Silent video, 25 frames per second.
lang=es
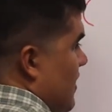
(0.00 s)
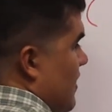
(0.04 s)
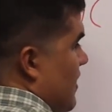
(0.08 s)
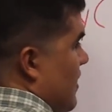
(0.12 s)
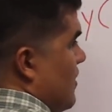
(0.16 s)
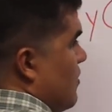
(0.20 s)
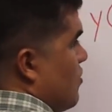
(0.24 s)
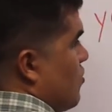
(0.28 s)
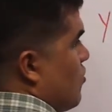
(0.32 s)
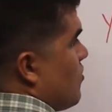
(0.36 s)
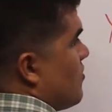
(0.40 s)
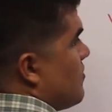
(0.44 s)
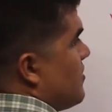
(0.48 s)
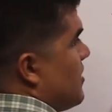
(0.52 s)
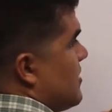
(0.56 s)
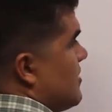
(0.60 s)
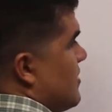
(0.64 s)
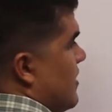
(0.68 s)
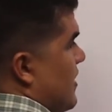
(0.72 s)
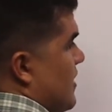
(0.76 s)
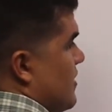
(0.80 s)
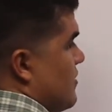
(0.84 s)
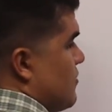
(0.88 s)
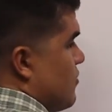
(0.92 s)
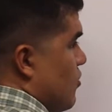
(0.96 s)
entonces
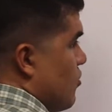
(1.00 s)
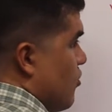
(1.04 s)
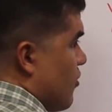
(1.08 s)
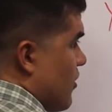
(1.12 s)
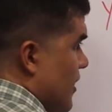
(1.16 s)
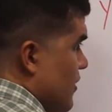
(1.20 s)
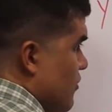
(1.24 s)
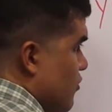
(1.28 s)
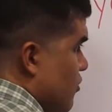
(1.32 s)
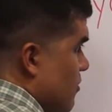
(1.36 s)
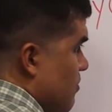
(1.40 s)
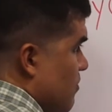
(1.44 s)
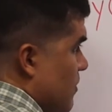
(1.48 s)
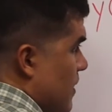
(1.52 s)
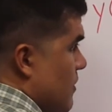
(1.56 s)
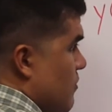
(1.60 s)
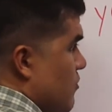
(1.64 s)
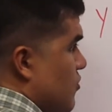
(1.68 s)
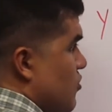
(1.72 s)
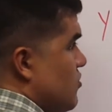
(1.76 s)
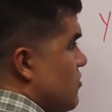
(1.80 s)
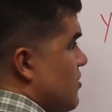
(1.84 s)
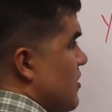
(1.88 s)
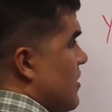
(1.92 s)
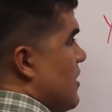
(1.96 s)
esto lo
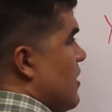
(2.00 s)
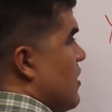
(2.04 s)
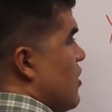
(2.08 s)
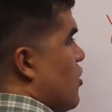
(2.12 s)
resolvemos